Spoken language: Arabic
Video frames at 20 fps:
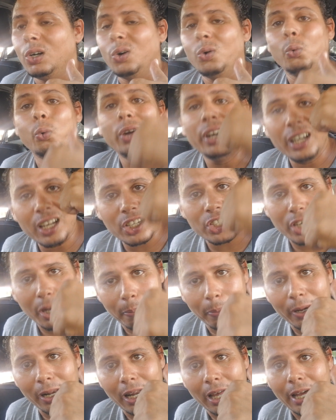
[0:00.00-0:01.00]
ويلا
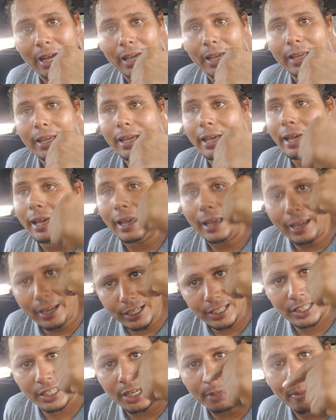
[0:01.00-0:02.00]
جاب الله
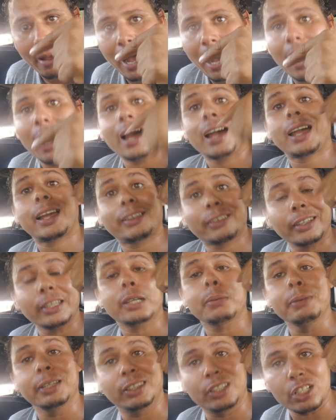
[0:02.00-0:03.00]
عشتي معاها
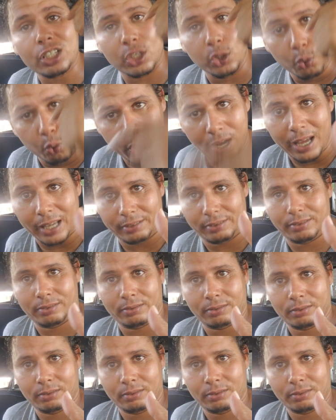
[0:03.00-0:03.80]
خطيك ما ديش الولاد